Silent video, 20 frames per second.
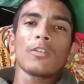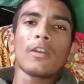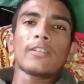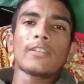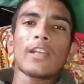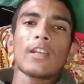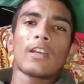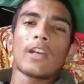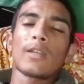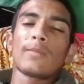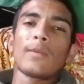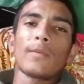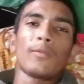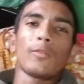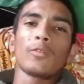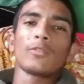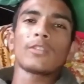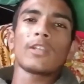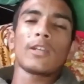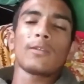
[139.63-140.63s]
तो वैसे यार घर पे
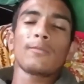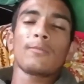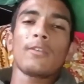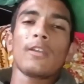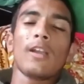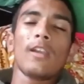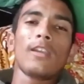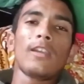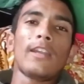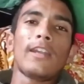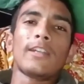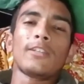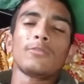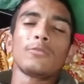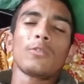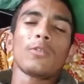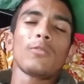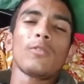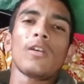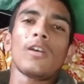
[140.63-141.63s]
पहुँच गया फिलहाल
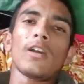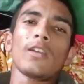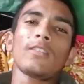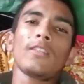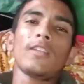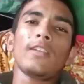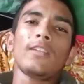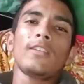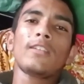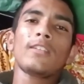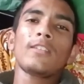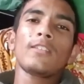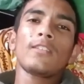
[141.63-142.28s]
लेट चुका हूँ आते ही